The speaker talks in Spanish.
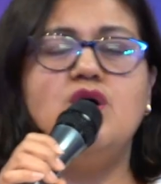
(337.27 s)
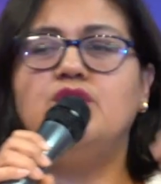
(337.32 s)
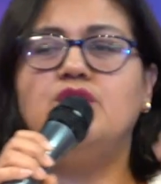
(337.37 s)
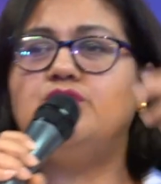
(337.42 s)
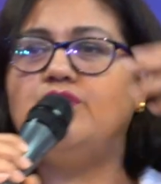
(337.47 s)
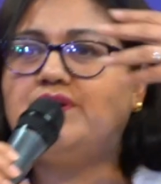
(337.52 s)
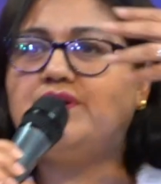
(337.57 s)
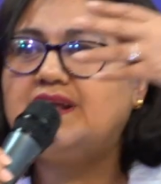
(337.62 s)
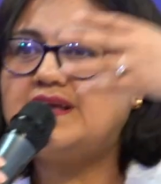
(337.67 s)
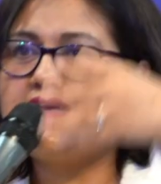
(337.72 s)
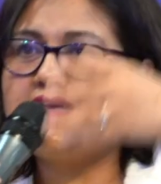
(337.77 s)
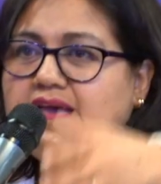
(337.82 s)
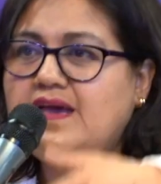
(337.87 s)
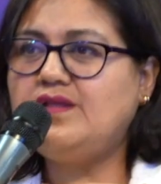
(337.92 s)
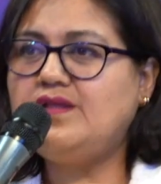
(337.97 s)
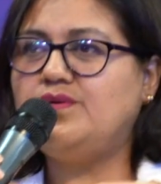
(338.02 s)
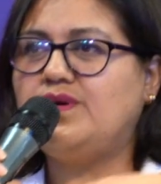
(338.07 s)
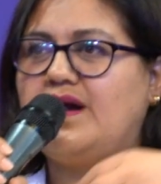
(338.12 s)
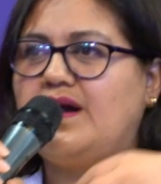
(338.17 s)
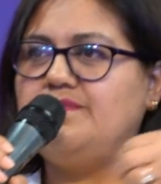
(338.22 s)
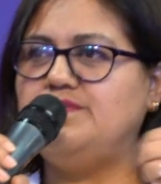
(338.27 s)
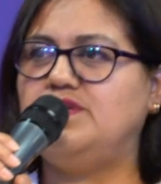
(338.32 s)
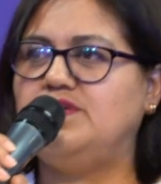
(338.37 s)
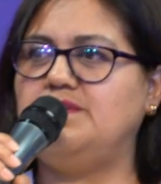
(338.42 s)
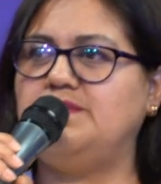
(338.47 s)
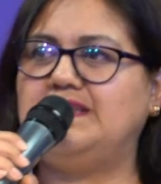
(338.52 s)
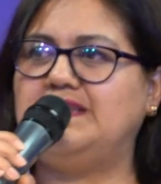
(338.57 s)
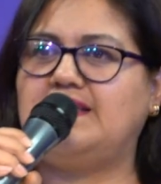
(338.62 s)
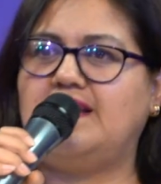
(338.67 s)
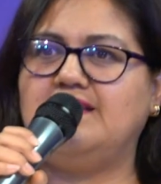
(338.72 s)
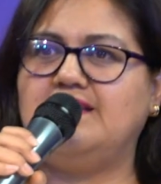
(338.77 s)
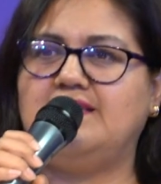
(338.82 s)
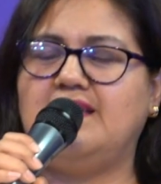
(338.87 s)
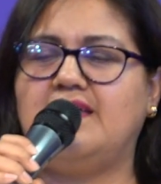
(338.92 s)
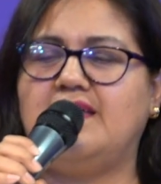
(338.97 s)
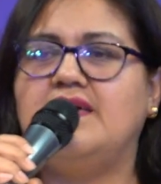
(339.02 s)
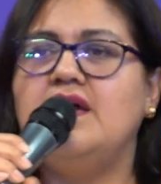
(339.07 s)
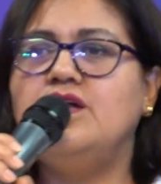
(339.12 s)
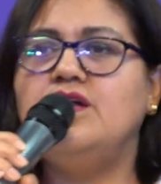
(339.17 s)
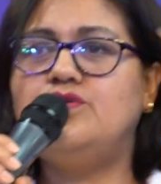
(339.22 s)
no requiere un cambio de
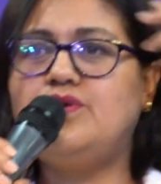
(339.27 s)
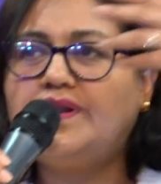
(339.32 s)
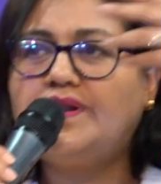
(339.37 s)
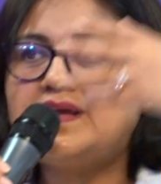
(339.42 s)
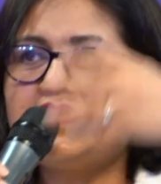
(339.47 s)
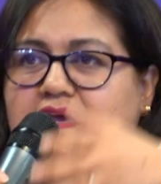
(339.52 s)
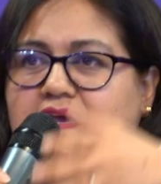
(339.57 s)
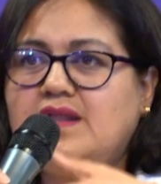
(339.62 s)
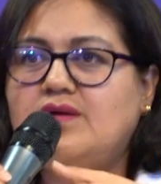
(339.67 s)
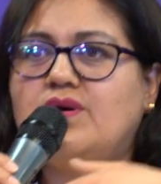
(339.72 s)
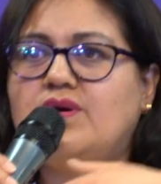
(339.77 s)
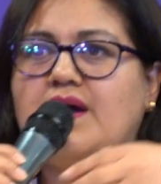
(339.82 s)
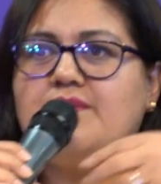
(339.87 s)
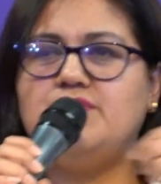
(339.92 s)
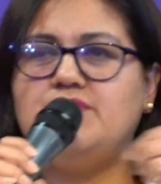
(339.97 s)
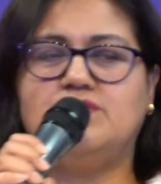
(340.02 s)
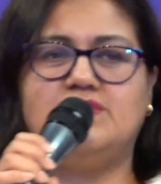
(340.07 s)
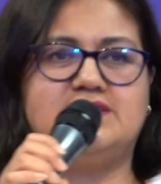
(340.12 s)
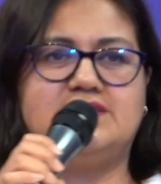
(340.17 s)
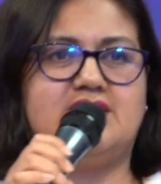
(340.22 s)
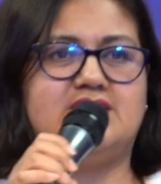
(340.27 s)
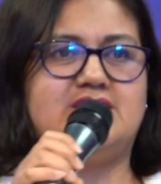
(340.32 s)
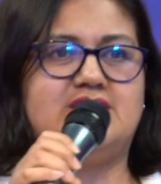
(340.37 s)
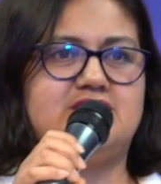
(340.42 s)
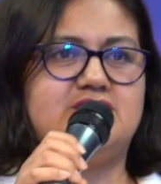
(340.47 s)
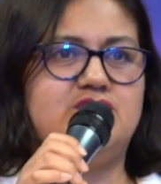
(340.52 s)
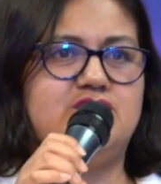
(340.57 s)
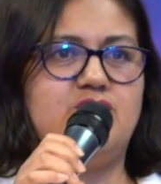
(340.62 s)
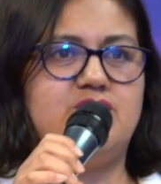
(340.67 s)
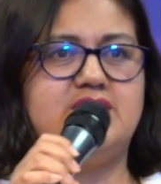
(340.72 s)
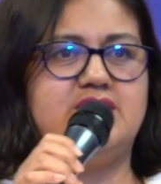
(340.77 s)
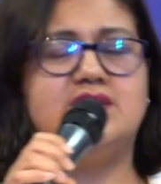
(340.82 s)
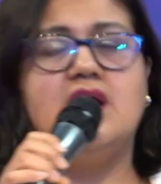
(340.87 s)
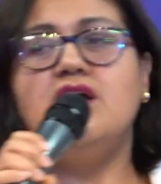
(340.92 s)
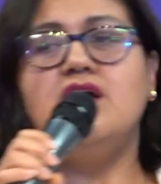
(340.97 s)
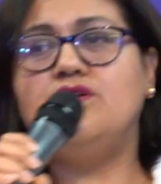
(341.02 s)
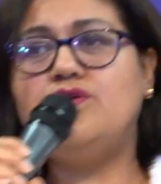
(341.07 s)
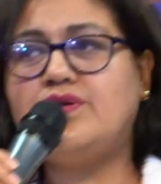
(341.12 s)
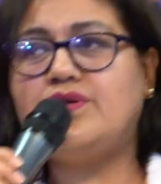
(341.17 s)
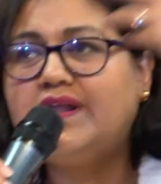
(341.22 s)
mentalidad, no requiere un cambio en nuestras acciones,
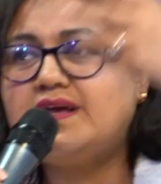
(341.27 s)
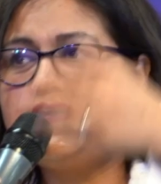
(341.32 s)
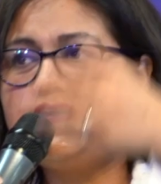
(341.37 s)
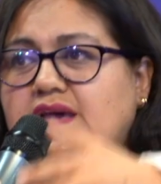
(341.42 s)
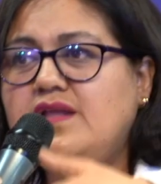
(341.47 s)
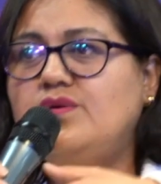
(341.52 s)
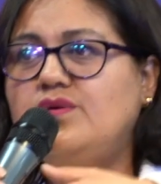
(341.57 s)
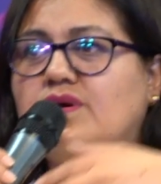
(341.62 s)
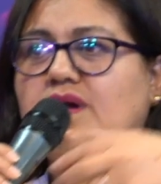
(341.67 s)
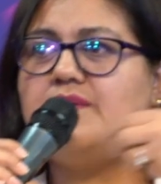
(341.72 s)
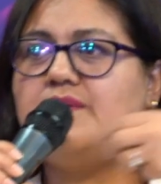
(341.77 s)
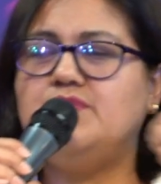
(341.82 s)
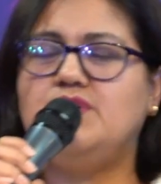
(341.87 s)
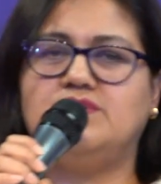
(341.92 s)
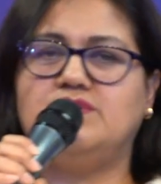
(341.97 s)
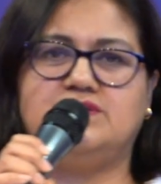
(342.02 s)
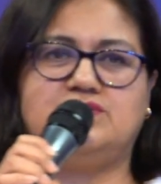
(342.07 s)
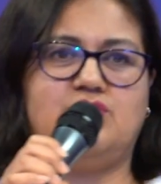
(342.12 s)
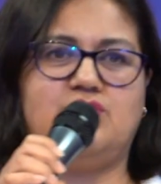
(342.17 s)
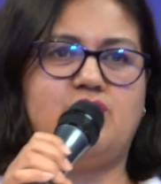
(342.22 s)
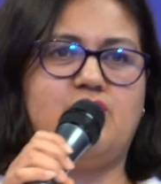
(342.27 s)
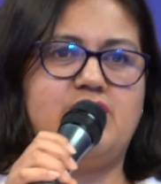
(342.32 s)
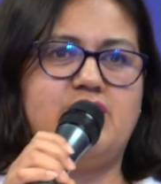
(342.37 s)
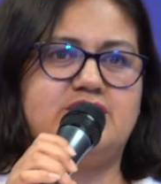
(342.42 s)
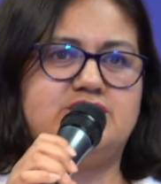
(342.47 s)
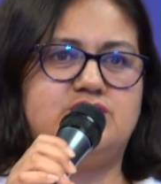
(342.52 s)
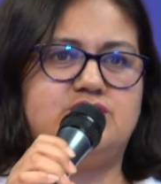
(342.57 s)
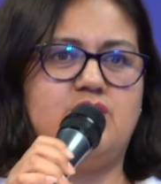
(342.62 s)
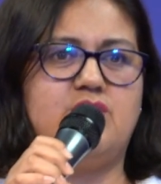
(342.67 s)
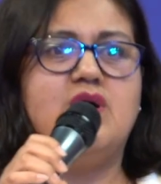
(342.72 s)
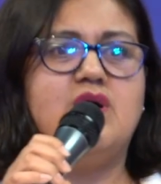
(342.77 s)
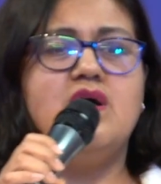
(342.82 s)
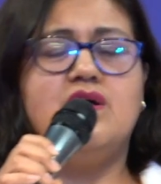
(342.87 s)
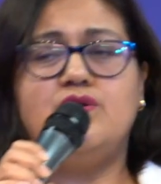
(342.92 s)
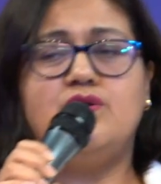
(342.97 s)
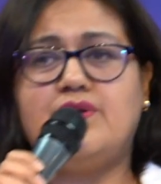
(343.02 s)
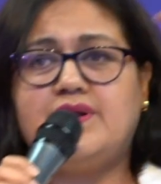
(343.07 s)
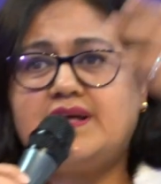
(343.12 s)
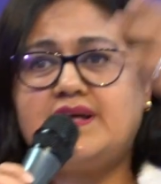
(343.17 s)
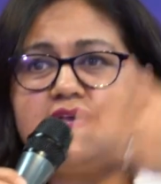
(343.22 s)
no requiere un cambio en nuestro corazón,
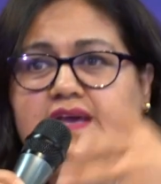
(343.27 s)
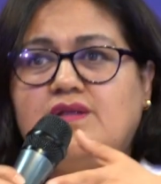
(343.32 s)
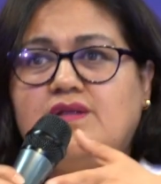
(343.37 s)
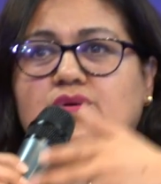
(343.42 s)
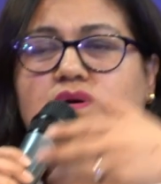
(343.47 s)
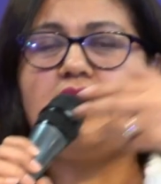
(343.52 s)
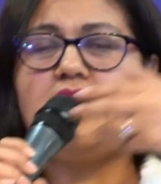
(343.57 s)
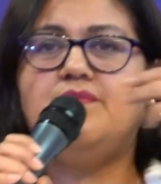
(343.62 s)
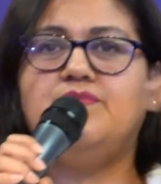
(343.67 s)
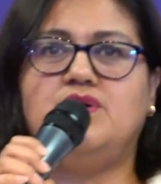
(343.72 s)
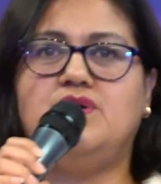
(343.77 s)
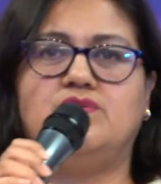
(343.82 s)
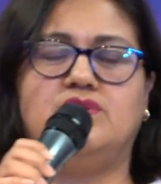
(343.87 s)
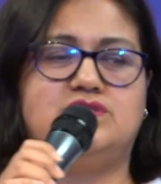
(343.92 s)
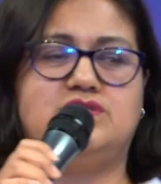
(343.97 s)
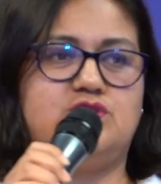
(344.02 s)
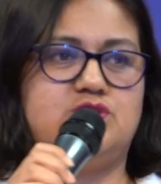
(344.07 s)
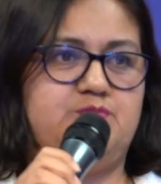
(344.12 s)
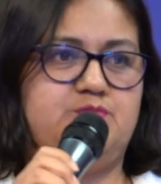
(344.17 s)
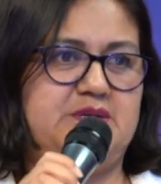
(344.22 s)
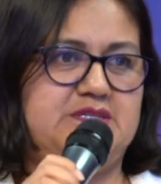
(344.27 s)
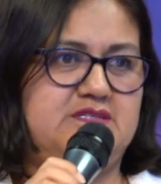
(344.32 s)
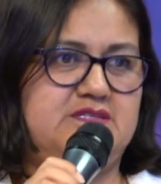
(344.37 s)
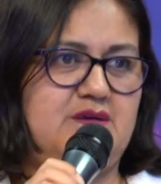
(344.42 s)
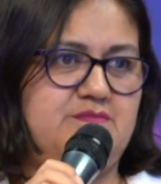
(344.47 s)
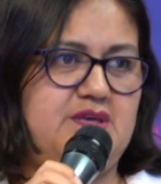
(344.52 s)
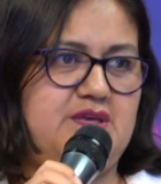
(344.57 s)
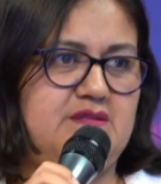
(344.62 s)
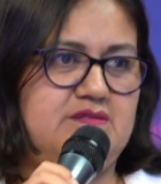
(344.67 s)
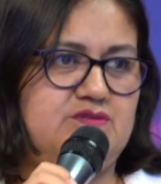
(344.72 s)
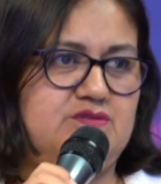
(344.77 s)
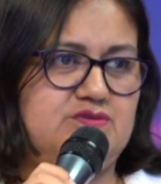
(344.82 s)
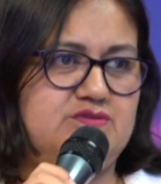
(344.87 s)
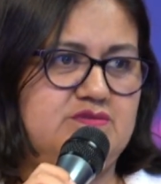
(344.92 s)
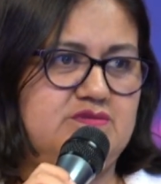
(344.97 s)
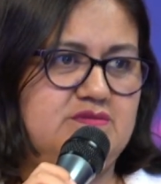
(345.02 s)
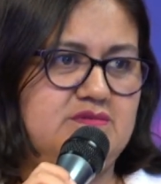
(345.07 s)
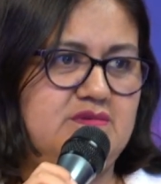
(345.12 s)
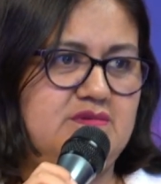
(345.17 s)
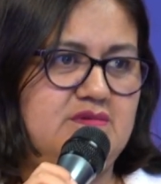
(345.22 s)
no requiere un cambio en nuestros pensamientos.